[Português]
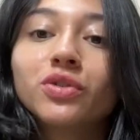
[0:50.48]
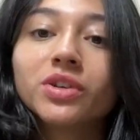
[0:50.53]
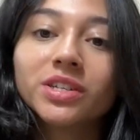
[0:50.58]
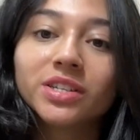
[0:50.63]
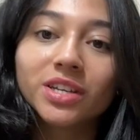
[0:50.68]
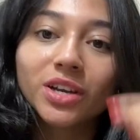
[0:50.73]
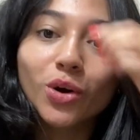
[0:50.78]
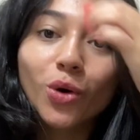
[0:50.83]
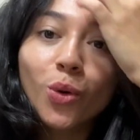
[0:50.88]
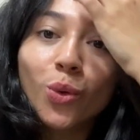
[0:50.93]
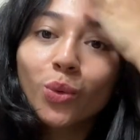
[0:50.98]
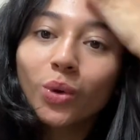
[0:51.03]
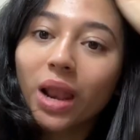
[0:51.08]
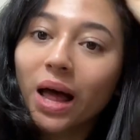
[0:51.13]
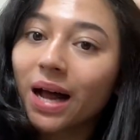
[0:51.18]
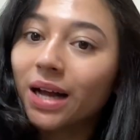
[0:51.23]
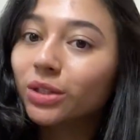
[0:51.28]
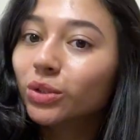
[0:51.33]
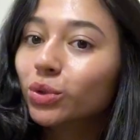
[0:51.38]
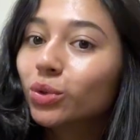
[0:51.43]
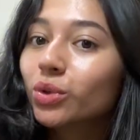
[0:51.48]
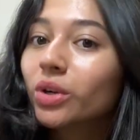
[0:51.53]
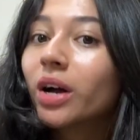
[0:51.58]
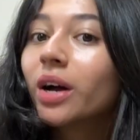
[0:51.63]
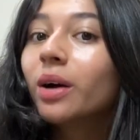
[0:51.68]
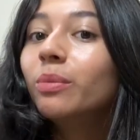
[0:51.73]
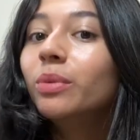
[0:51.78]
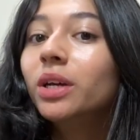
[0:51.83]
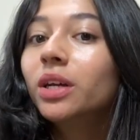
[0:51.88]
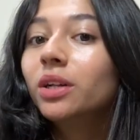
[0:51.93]
Fazer um lado do
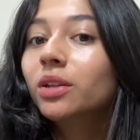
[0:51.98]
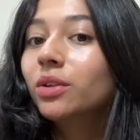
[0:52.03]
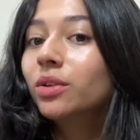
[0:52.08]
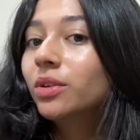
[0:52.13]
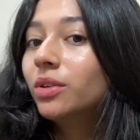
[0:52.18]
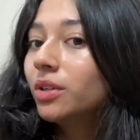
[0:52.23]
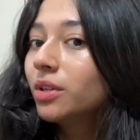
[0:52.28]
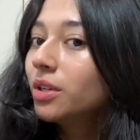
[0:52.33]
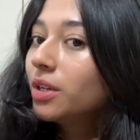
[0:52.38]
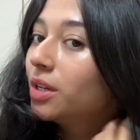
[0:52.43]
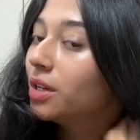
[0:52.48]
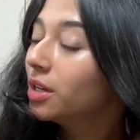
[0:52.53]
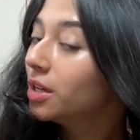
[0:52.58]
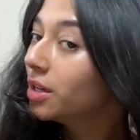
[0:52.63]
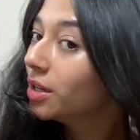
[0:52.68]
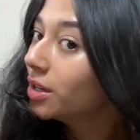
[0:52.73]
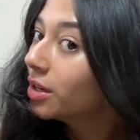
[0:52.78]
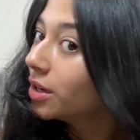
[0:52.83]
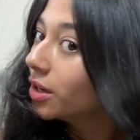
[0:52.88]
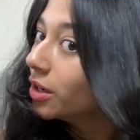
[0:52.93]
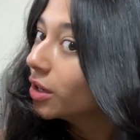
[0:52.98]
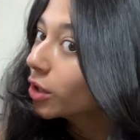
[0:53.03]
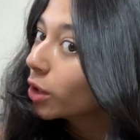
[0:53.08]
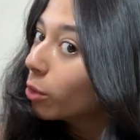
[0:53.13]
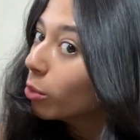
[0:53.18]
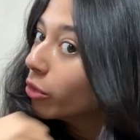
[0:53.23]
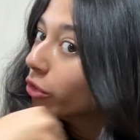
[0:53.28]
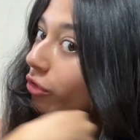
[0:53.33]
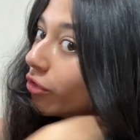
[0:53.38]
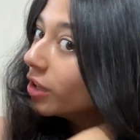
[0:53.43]
cabelo. Olha
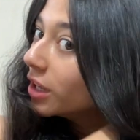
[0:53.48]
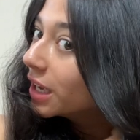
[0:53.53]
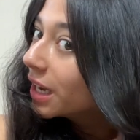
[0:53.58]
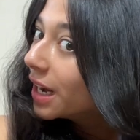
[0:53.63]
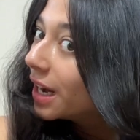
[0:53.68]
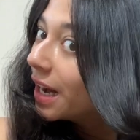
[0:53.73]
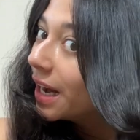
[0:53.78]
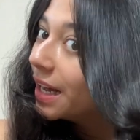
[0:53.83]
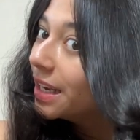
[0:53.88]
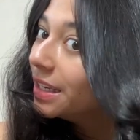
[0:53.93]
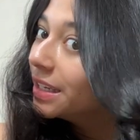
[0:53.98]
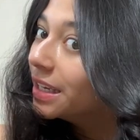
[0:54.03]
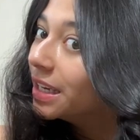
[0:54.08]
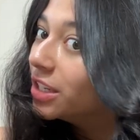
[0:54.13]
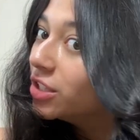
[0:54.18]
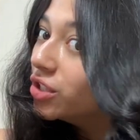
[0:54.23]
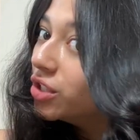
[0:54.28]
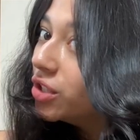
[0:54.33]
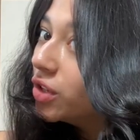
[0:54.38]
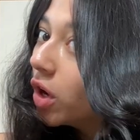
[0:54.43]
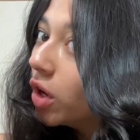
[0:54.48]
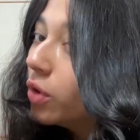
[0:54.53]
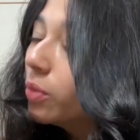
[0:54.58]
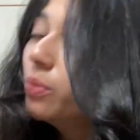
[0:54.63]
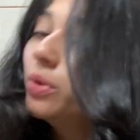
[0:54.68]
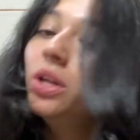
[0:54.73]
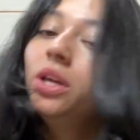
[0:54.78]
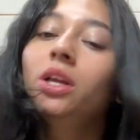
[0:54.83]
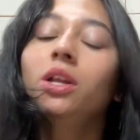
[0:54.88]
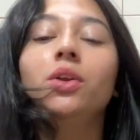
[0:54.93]
como fica alinhadinho, olha
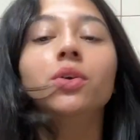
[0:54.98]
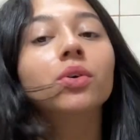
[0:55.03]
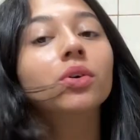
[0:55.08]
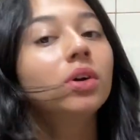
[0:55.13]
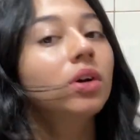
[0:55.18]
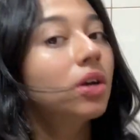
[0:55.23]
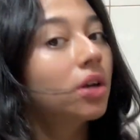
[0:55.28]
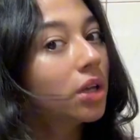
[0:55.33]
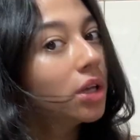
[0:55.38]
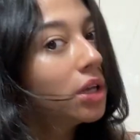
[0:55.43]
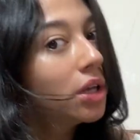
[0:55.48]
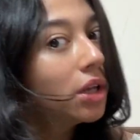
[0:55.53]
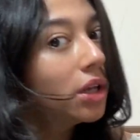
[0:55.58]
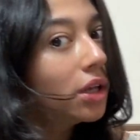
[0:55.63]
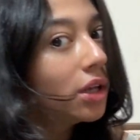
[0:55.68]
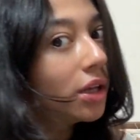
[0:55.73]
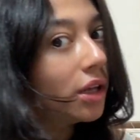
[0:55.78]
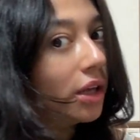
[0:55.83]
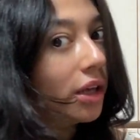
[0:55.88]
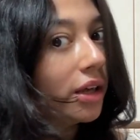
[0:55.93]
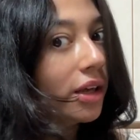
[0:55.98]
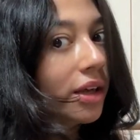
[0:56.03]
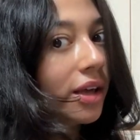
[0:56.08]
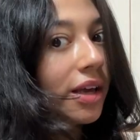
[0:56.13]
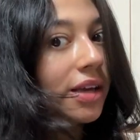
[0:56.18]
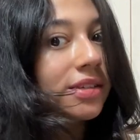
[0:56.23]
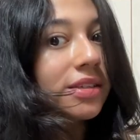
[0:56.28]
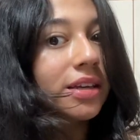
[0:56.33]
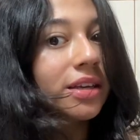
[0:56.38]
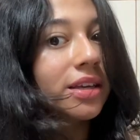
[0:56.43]
o brilho.
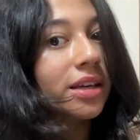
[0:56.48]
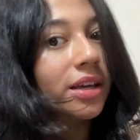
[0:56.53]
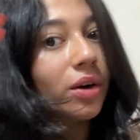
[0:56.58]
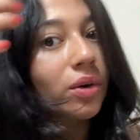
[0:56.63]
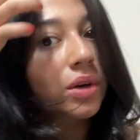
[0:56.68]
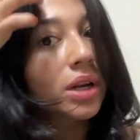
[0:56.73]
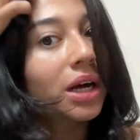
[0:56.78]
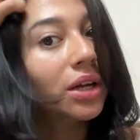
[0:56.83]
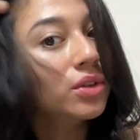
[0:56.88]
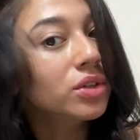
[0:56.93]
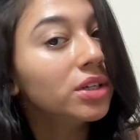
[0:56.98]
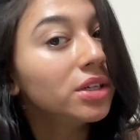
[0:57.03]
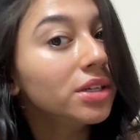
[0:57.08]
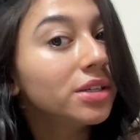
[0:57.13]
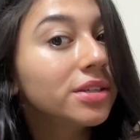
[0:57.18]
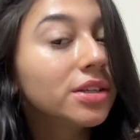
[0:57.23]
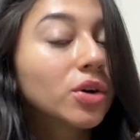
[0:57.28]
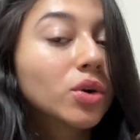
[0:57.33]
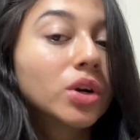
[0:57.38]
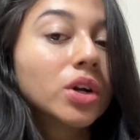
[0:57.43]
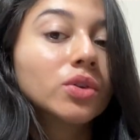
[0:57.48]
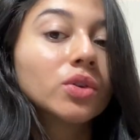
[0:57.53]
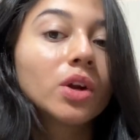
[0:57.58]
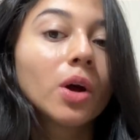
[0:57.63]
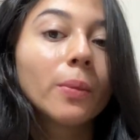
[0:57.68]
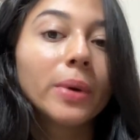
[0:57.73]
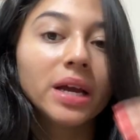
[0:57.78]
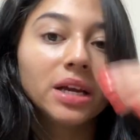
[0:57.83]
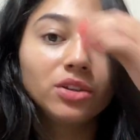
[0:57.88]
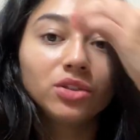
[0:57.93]
E esse aqui é um lado que secou
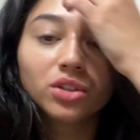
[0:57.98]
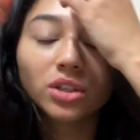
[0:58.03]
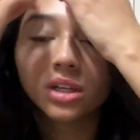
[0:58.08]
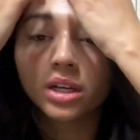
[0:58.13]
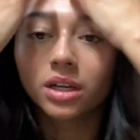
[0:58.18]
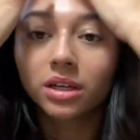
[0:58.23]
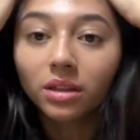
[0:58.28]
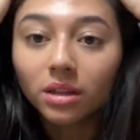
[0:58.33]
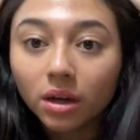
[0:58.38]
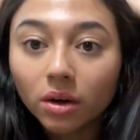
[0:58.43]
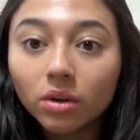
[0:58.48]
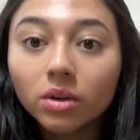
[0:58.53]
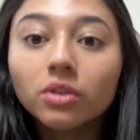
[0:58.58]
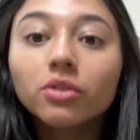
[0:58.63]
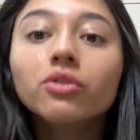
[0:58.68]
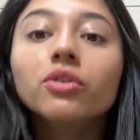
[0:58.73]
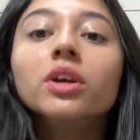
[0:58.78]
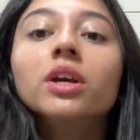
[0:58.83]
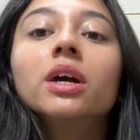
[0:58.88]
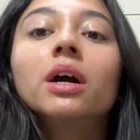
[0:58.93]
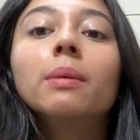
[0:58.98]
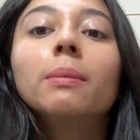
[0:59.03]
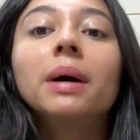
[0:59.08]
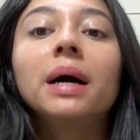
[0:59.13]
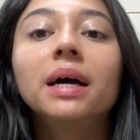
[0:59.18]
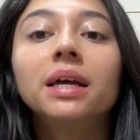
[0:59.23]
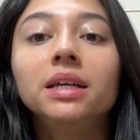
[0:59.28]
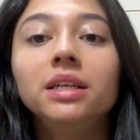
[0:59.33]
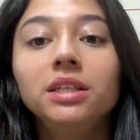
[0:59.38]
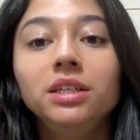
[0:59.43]
naturalmente, né? Então ele fica
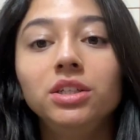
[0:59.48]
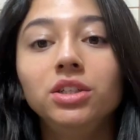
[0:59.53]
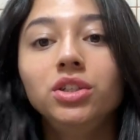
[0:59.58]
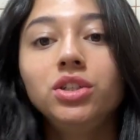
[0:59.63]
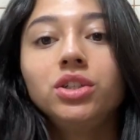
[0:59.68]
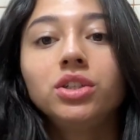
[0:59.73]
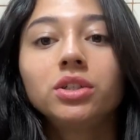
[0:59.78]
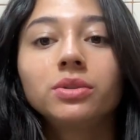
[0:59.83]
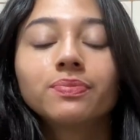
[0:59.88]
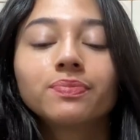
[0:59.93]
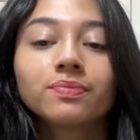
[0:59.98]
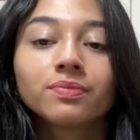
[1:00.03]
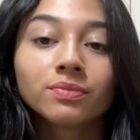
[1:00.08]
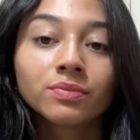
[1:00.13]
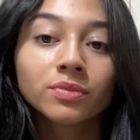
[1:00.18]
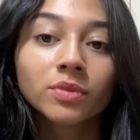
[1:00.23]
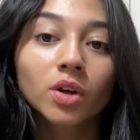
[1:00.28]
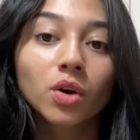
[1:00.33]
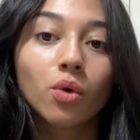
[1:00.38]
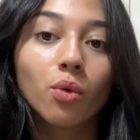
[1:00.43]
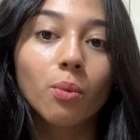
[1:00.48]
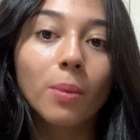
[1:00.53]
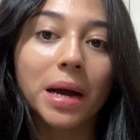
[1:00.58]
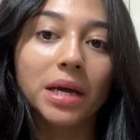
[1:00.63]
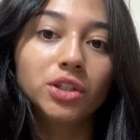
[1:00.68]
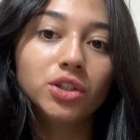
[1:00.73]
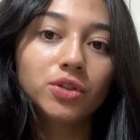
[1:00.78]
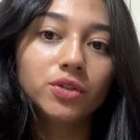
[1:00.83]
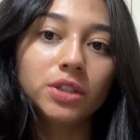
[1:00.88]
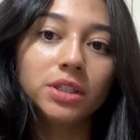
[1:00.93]
mais o
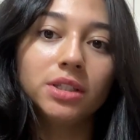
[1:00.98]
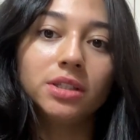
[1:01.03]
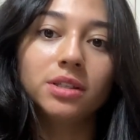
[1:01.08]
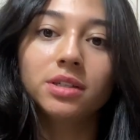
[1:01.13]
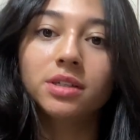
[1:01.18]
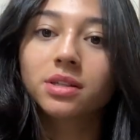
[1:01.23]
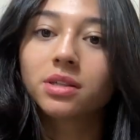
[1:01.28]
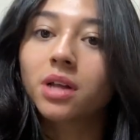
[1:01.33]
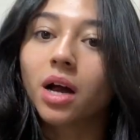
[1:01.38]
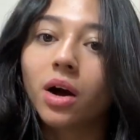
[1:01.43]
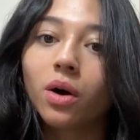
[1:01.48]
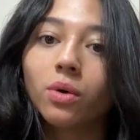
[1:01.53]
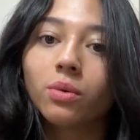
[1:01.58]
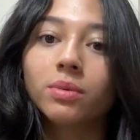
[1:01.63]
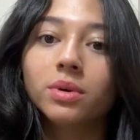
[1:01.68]
mais frizz e tal.